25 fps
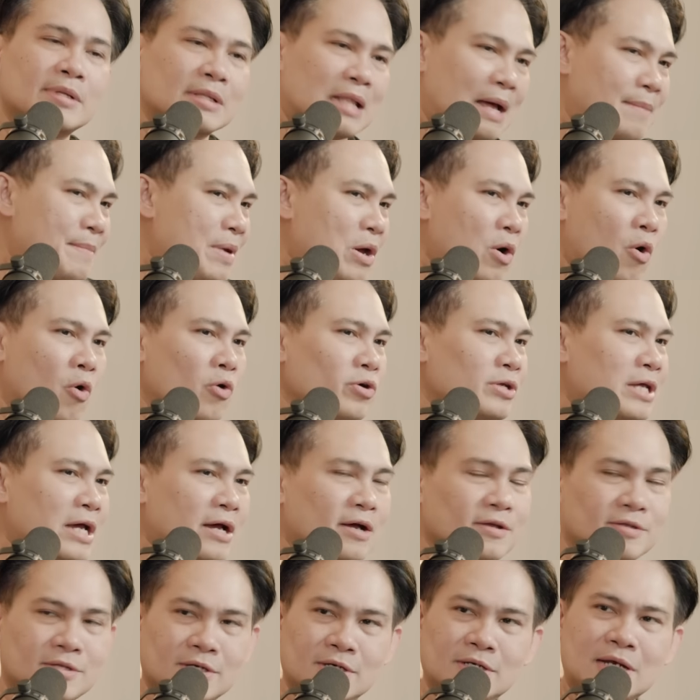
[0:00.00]
ถ้าไม่โอฉัน
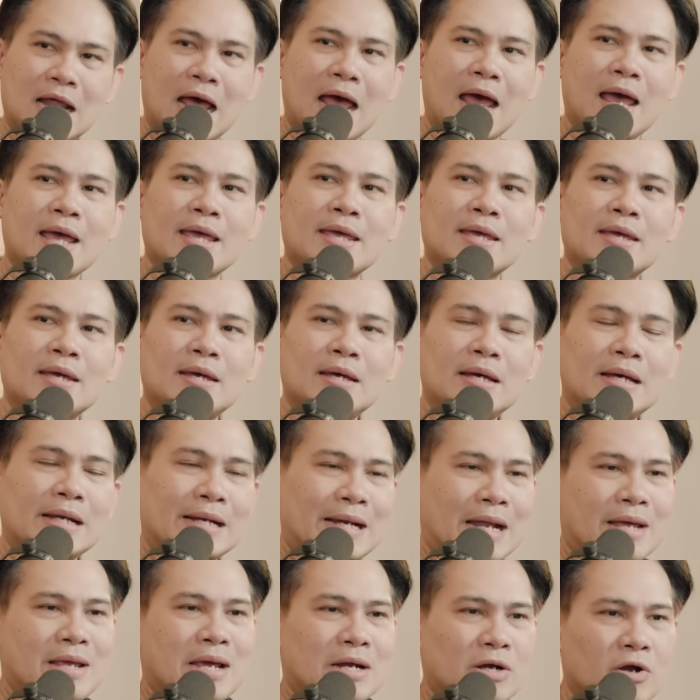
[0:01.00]
ก็ซื้อได้
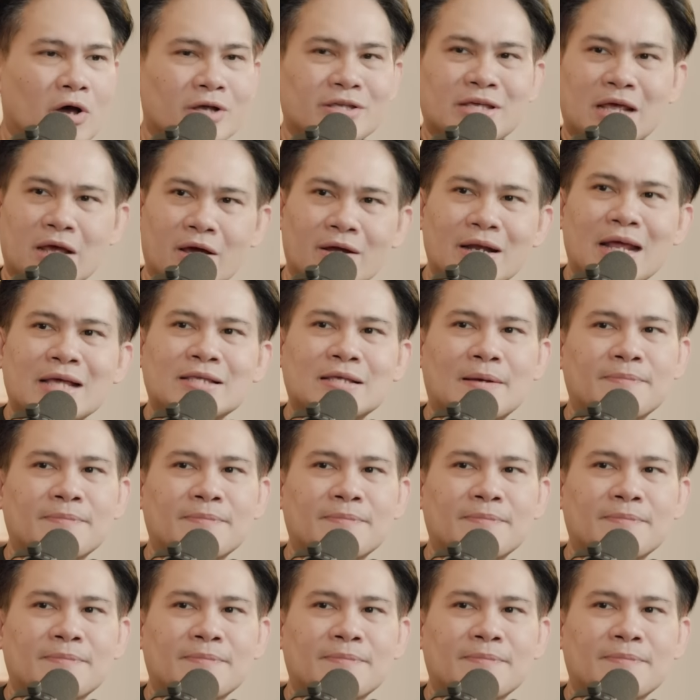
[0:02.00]
และอย่างน้อยฉันก็ได้